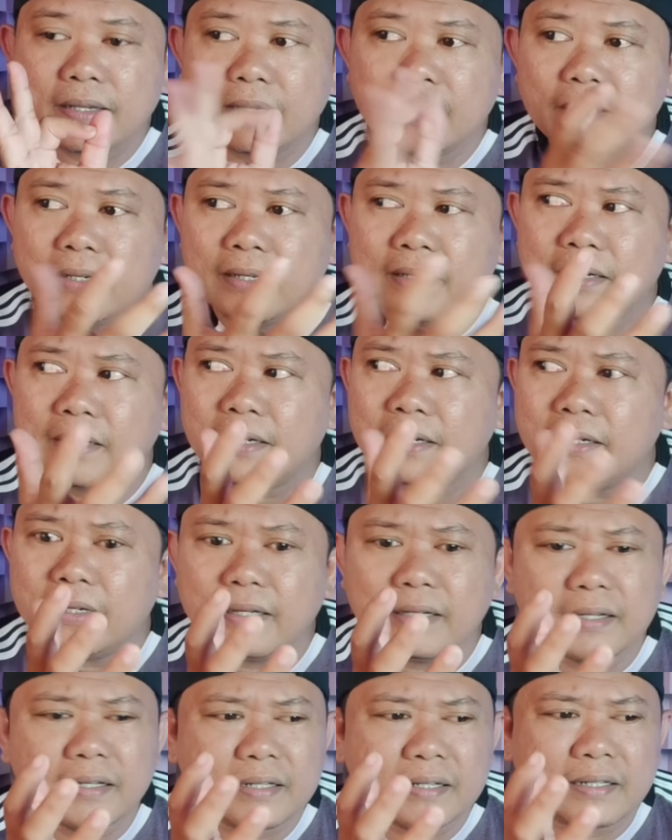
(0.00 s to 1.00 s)

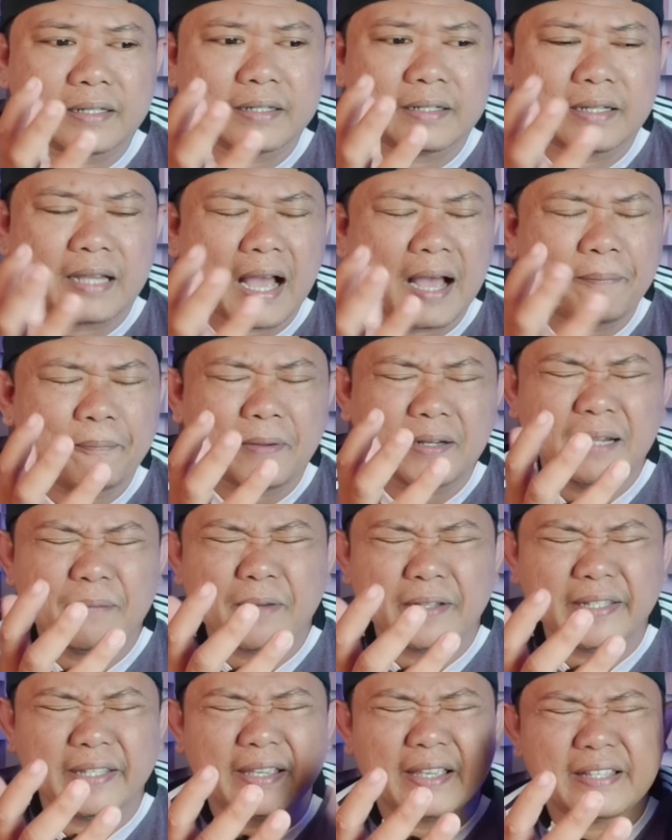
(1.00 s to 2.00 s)
uh, apa
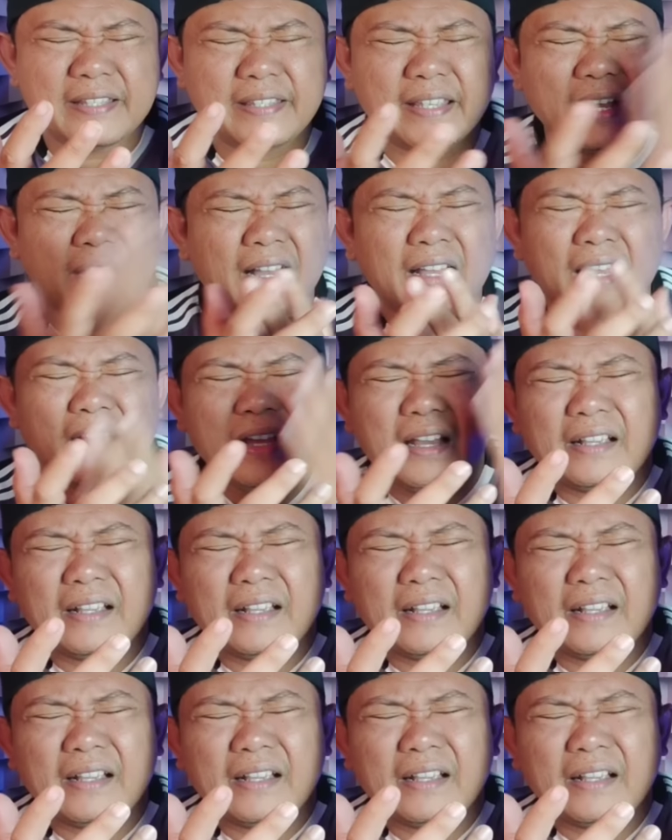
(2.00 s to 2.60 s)
namanya guys ya